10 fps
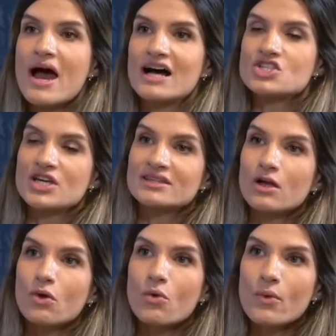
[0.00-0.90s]
a dieta
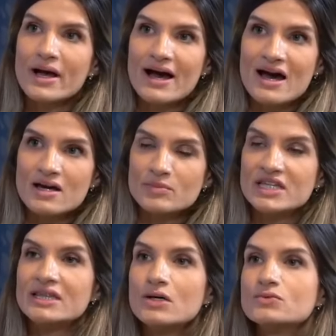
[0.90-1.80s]
low carb
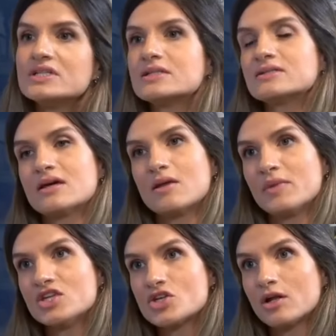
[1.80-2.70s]
não
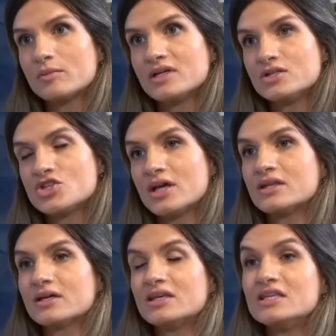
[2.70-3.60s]
necessariamente é uma
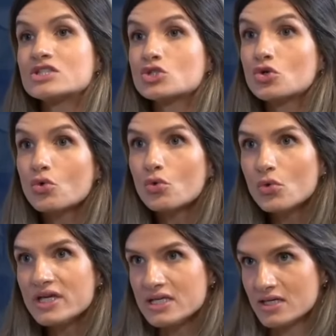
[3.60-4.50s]
dieta que
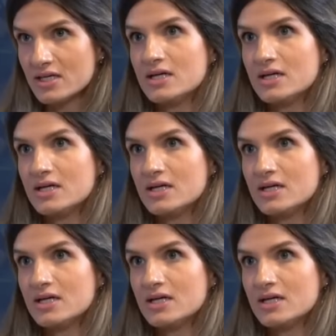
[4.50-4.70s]
exclui